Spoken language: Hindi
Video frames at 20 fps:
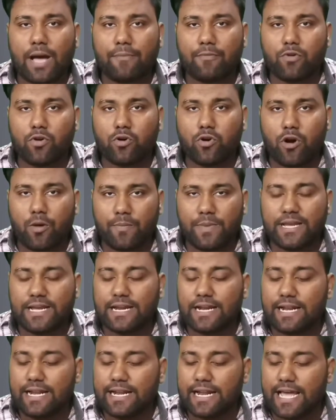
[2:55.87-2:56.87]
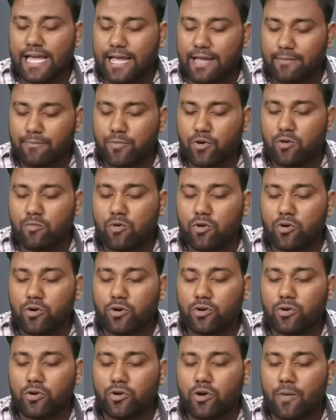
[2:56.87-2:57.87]
आपको कॉपी कर लेना है प्रोमो
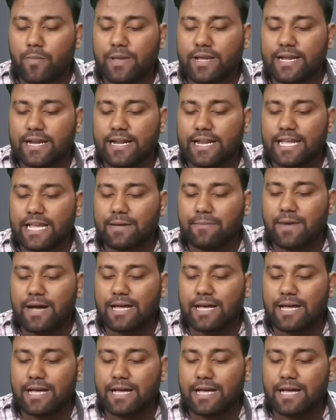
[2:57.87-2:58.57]
कोड को कॉपी करने के